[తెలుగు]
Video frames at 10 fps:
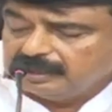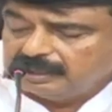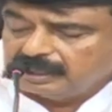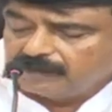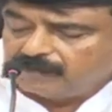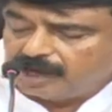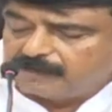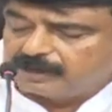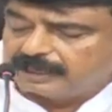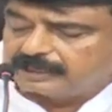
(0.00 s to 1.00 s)
ఈయనంటే
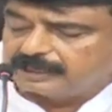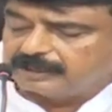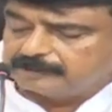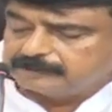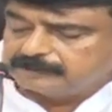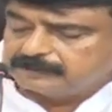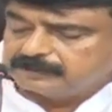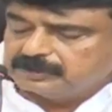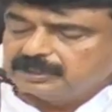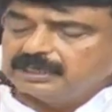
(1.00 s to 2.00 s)
వామనుడు అంటాడు
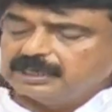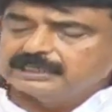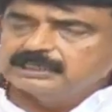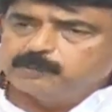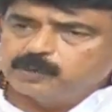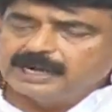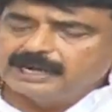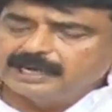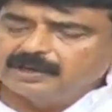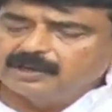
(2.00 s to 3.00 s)
అసలు
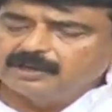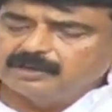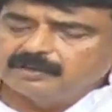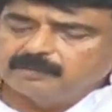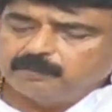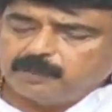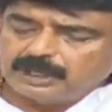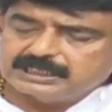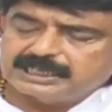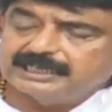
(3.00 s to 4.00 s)
పురాణాల్లో
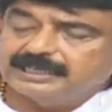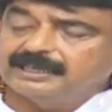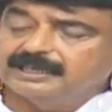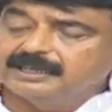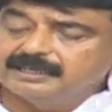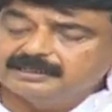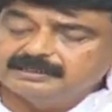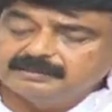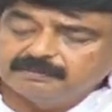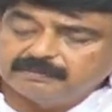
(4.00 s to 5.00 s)
పోల్స్టాకి
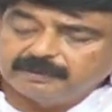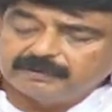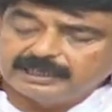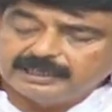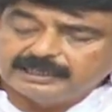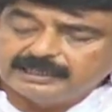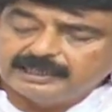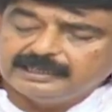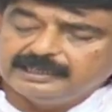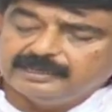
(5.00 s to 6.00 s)
పవన్ కళ్యాణ్కి
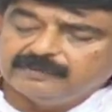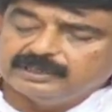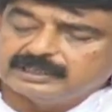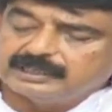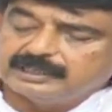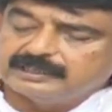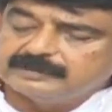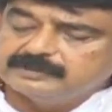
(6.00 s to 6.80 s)
ఏంటి ఏముంది అసలు